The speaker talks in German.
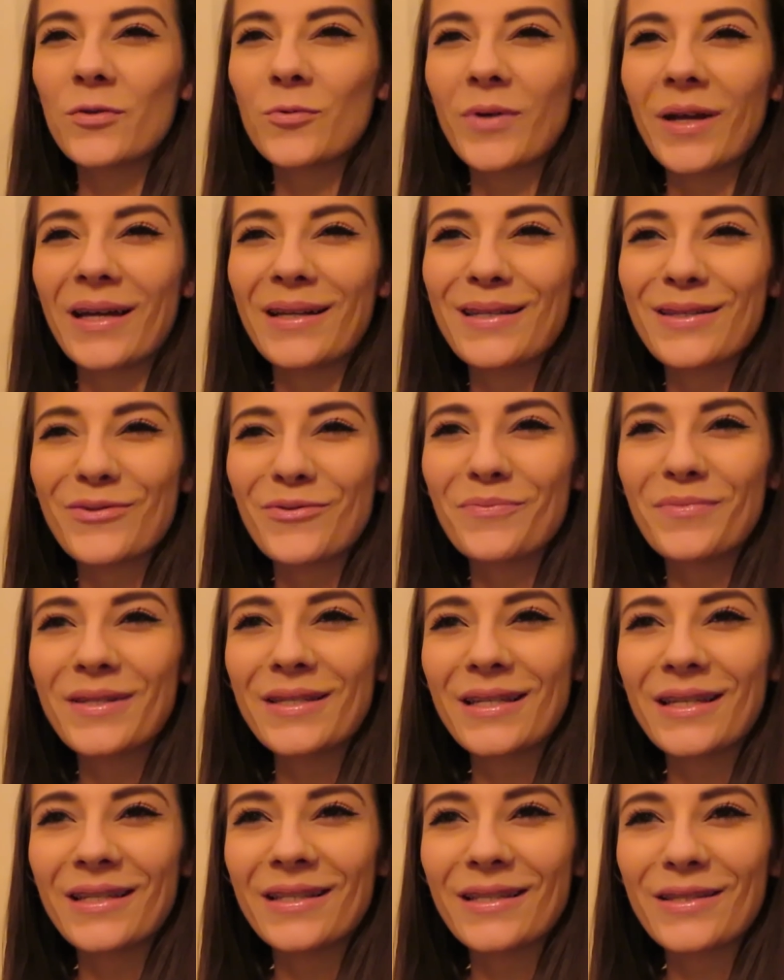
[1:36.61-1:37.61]
so gerne so ein
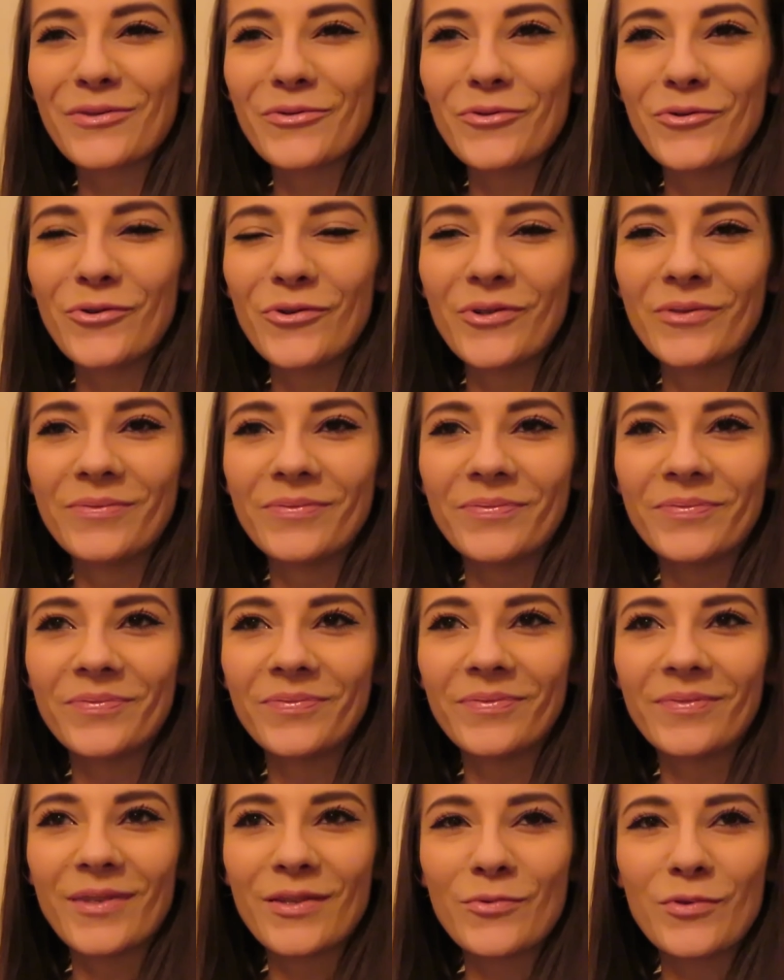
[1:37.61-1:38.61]
bisschen so
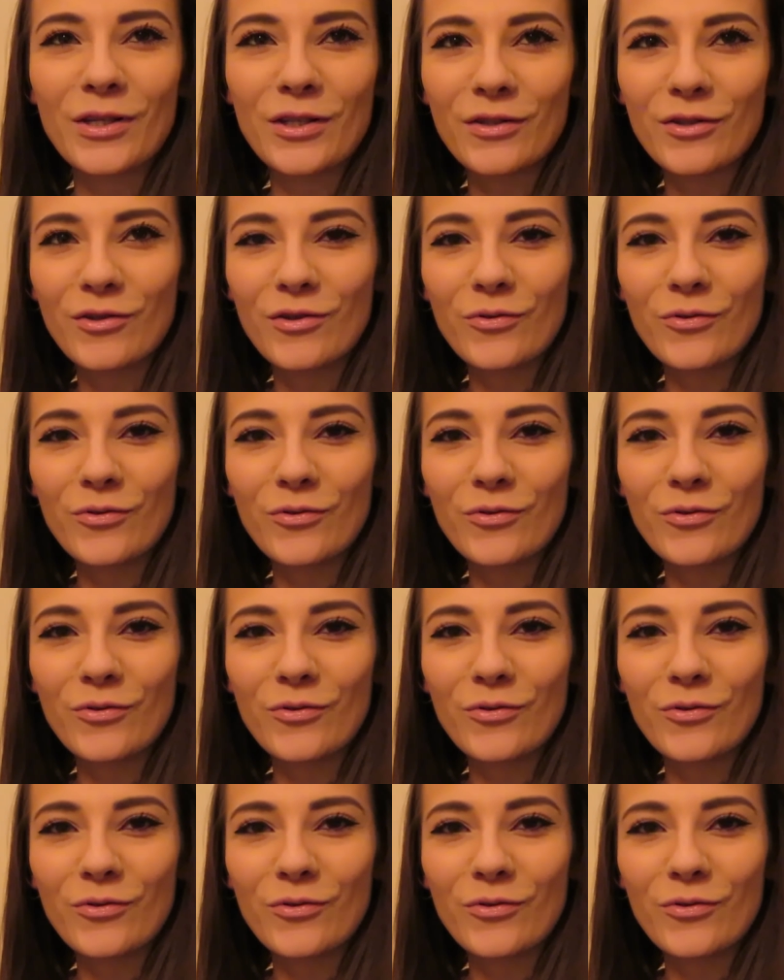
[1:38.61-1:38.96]
so, eine,